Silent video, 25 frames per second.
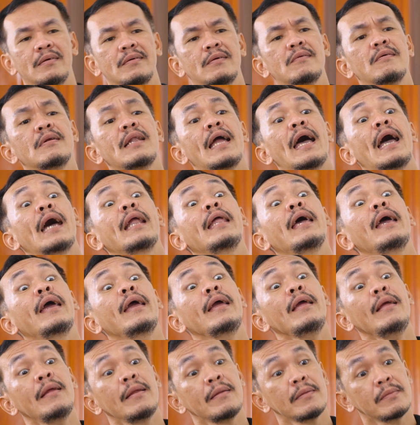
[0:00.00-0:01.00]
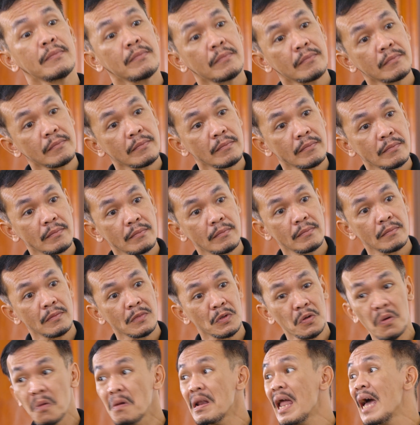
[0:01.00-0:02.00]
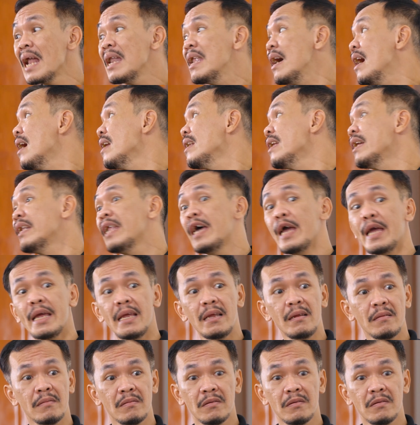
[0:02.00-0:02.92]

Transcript: Con la đi, con la lớn lên đi,